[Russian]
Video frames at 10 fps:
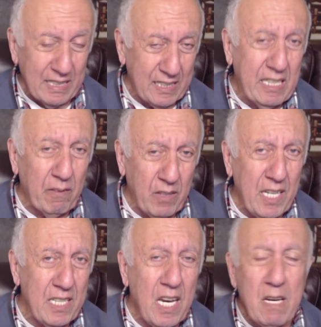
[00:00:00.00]

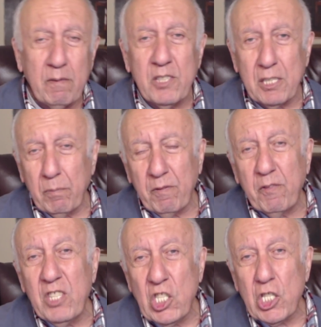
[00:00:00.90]
давления и вышиб,
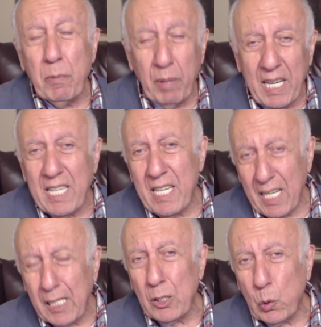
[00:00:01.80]

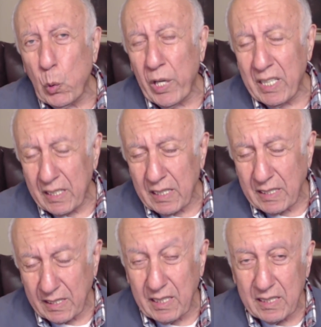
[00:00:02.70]
вышибления конкурента
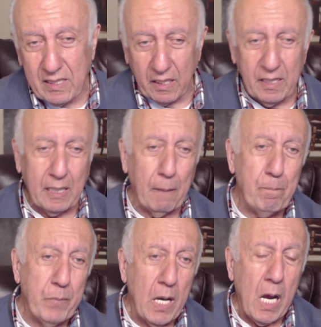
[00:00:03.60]
с, с рынка.
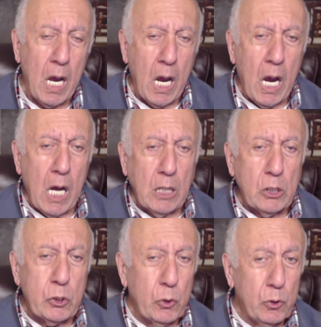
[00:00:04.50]

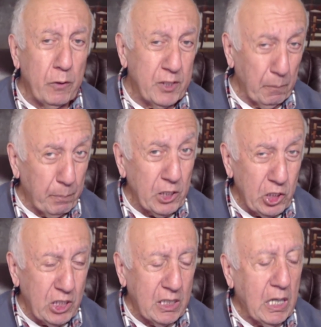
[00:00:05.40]
Саудовцы
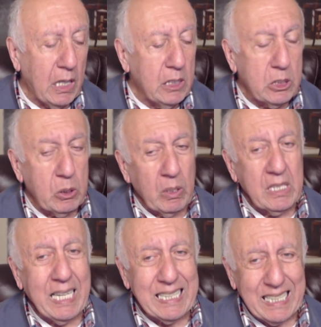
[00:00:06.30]
посчитали, что
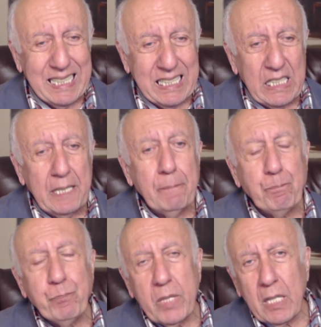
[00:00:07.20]
отказ России –
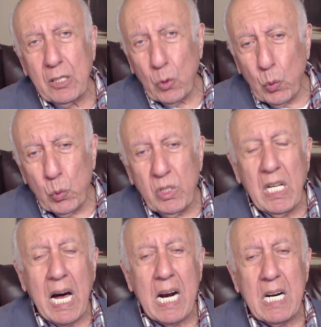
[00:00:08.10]
это
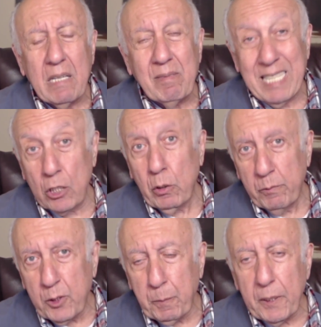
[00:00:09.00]
удар ножом
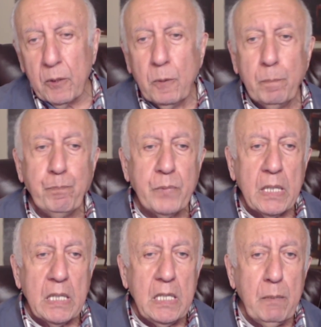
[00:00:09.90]
в спину,
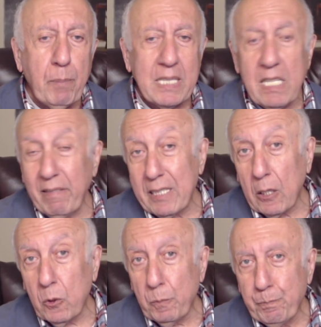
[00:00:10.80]
и пошли в
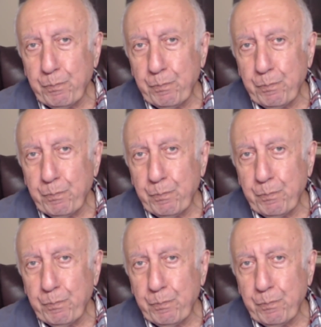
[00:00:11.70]
атаку